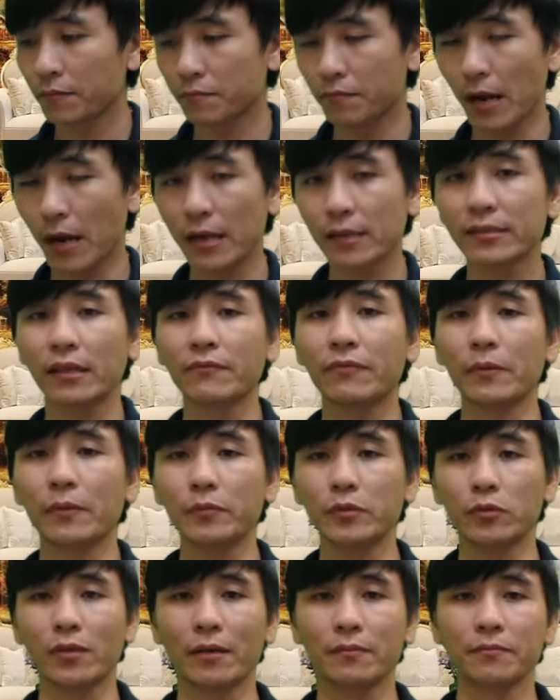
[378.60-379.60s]
bán sản phẩm
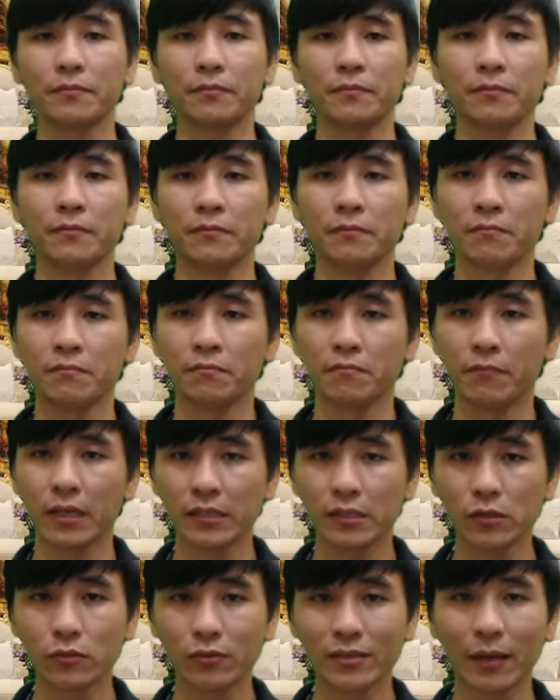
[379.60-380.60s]
sưu tầm mà
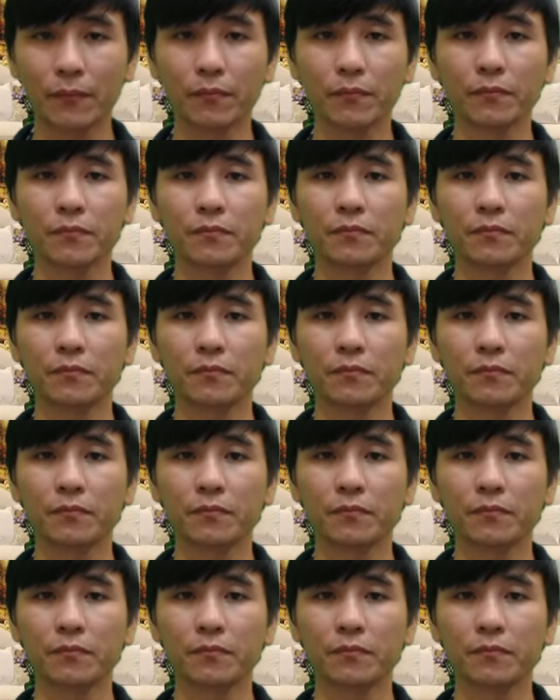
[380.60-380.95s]
sưu tầm